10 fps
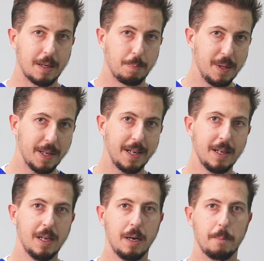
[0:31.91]
كبيره
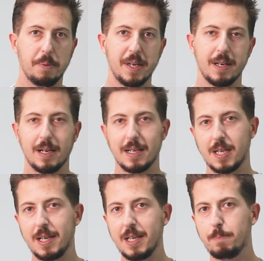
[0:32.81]

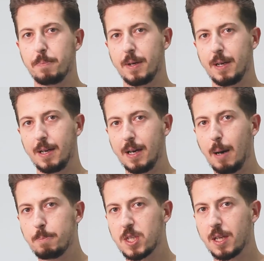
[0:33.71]
باساليب آه،
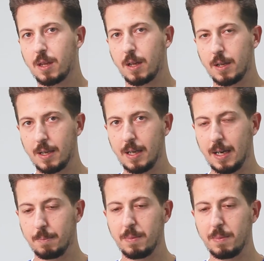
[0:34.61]
ابسط هذا آه،